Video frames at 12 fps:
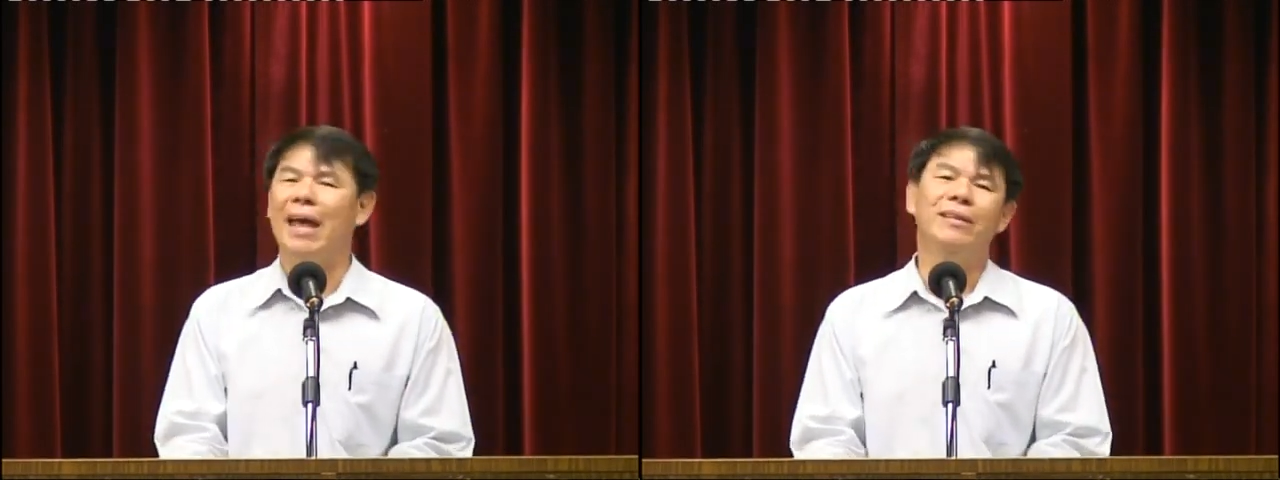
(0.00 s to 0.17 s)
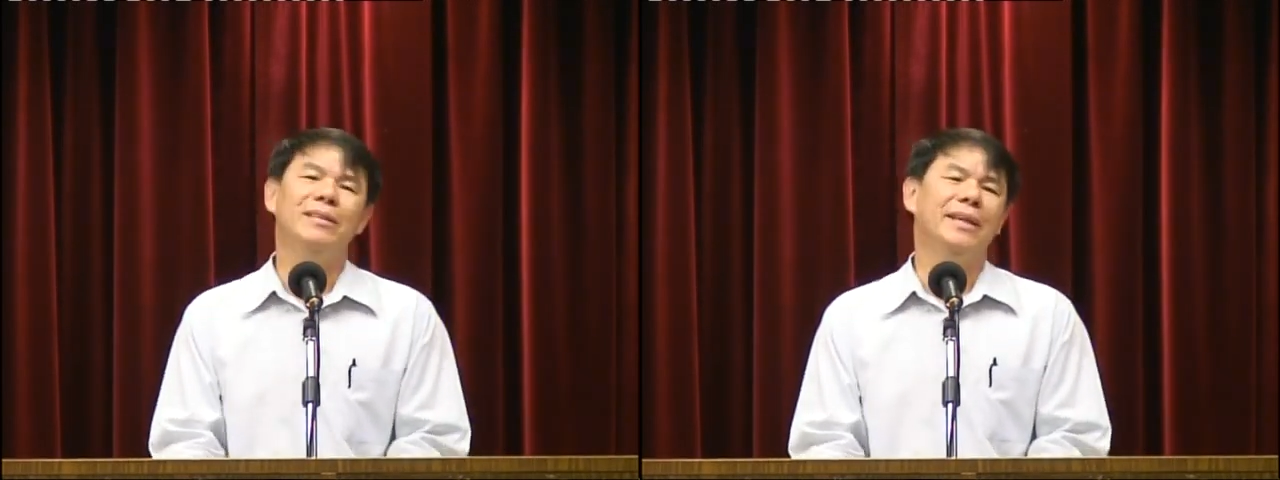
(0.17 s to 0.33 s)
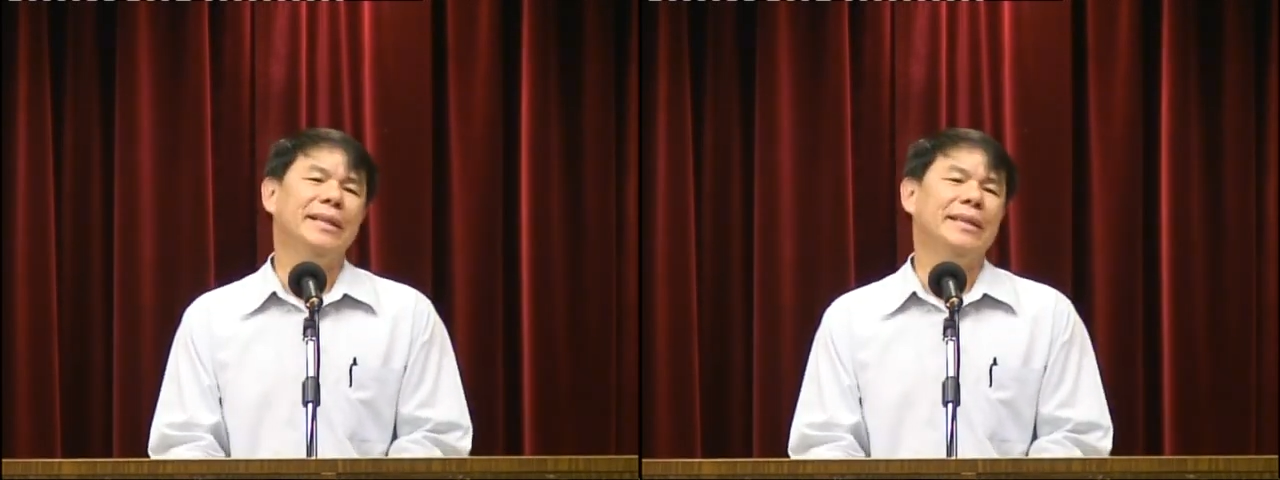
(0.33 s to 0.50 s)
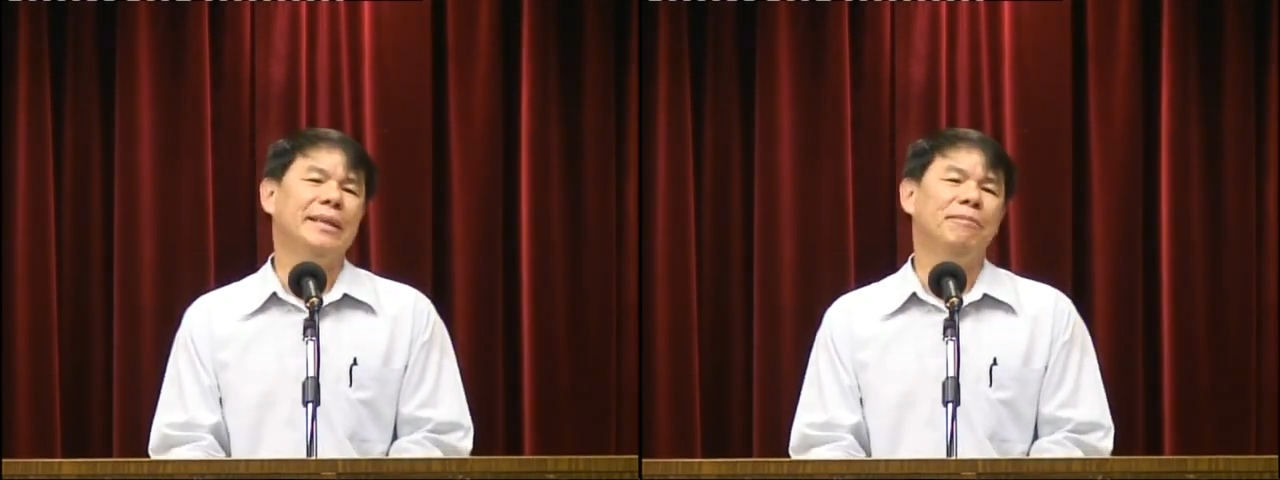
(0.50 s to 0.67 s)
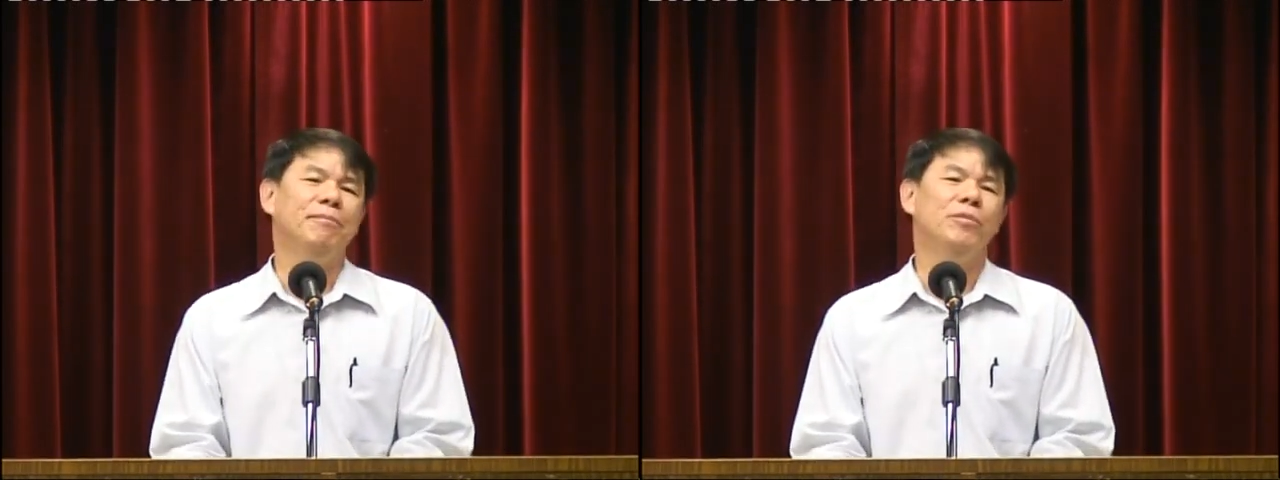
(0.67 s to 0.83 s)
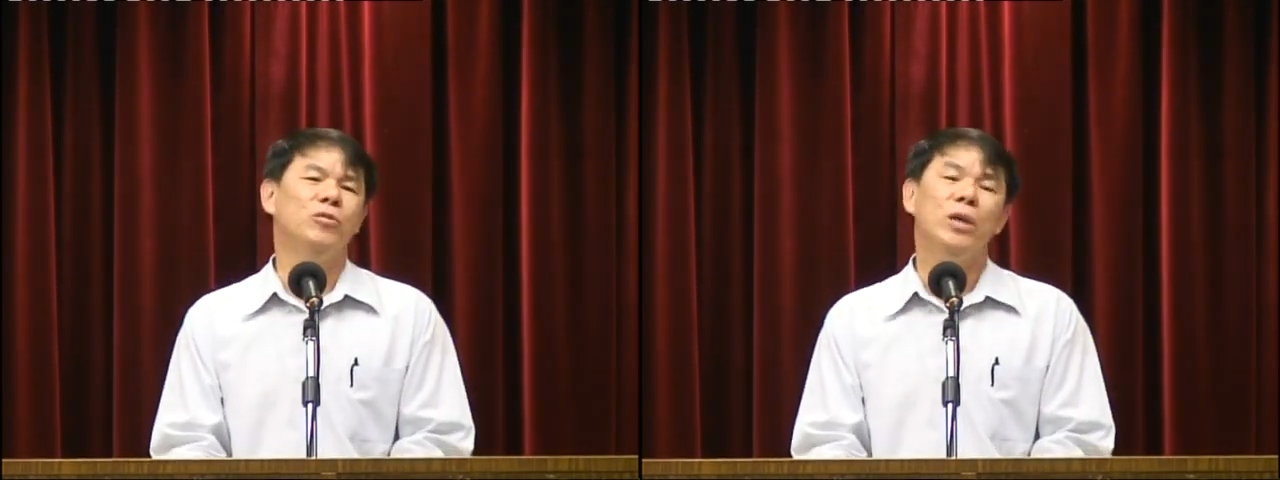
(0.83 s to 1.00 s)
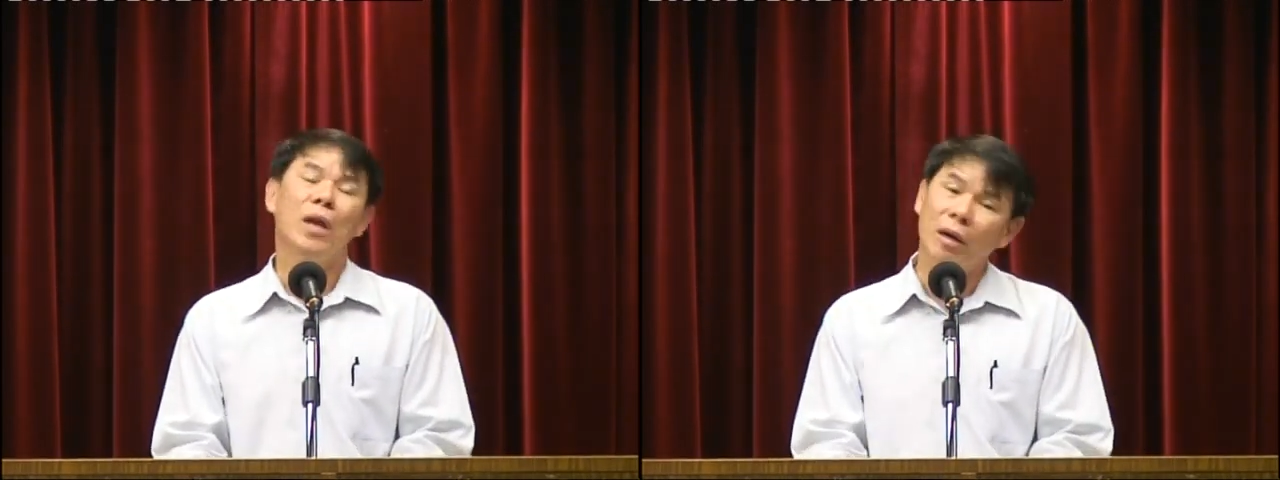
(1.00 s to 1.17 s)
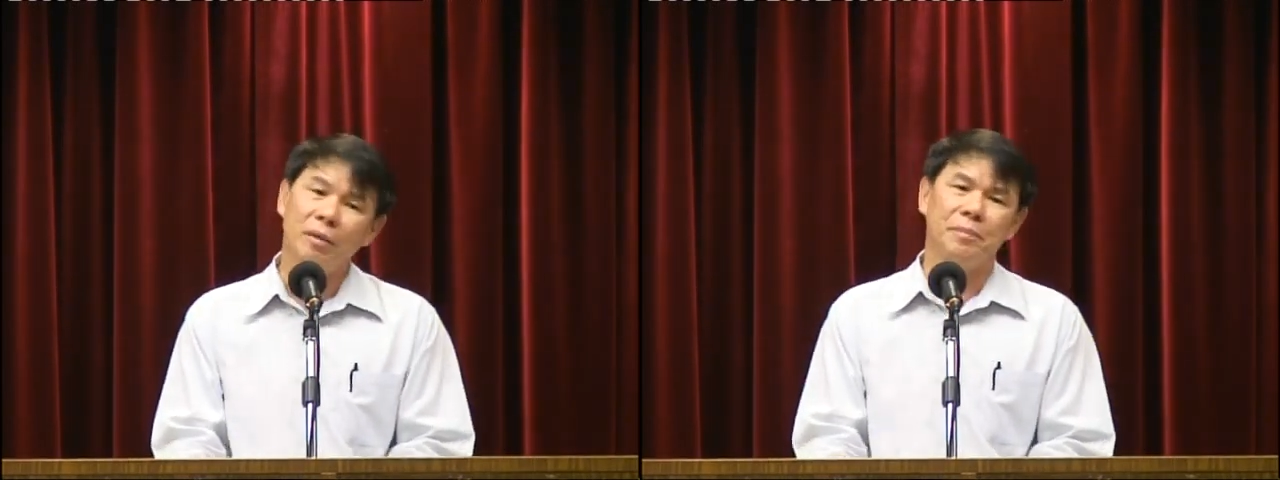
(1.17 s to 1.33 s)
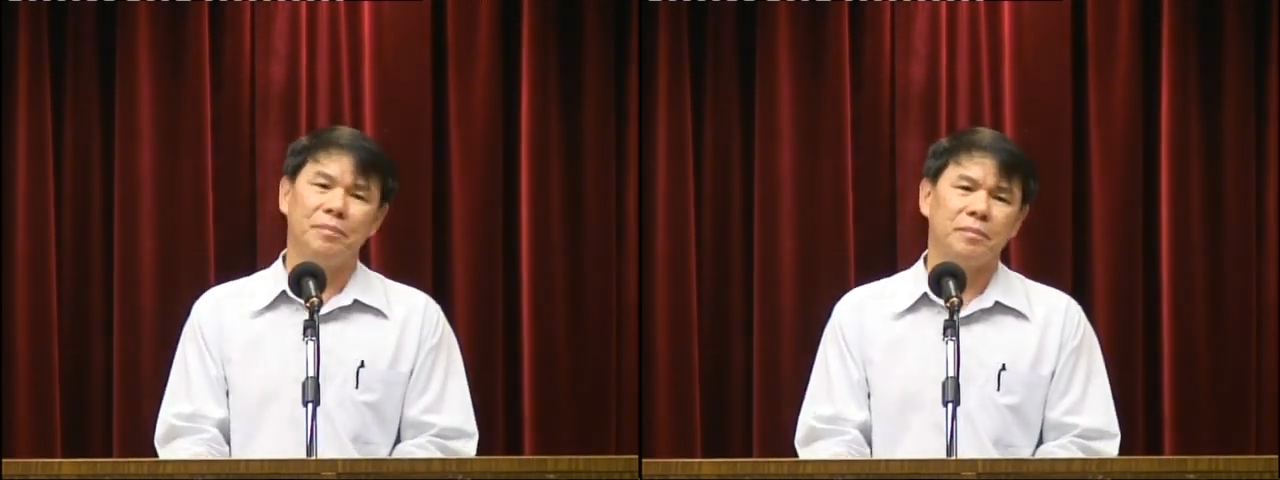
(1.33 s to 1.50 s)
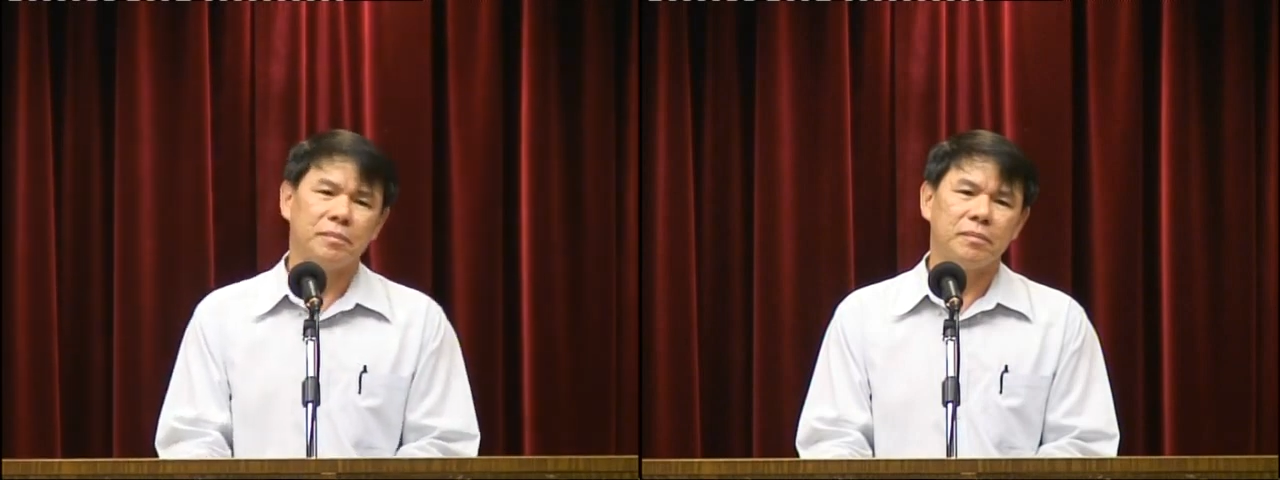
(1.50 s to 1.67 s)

难得的。最后，